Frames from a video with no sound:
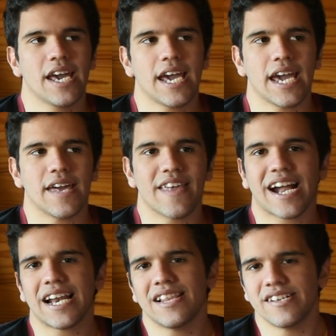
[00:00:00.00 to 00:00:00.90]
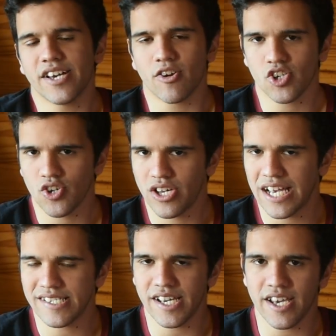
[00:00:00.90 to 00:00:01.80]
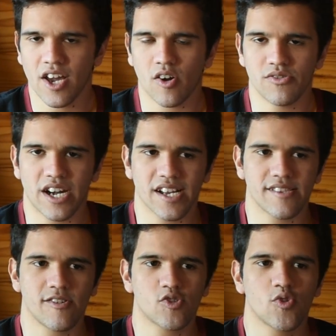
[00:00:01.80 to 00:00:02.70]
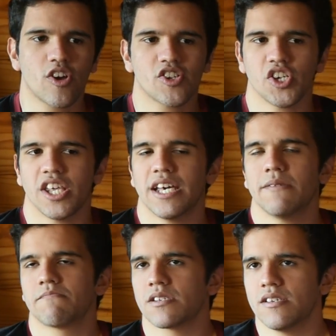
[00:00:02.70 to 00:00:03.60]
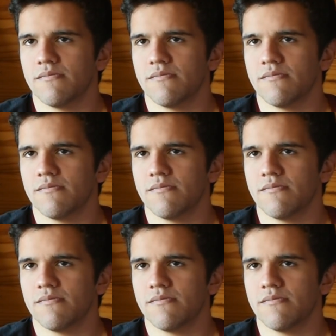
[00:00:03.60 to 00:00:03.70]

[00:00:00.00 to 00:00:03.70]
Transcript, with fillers: eh, de cara al desarrollo de la serie contra Argentinos Juniors y de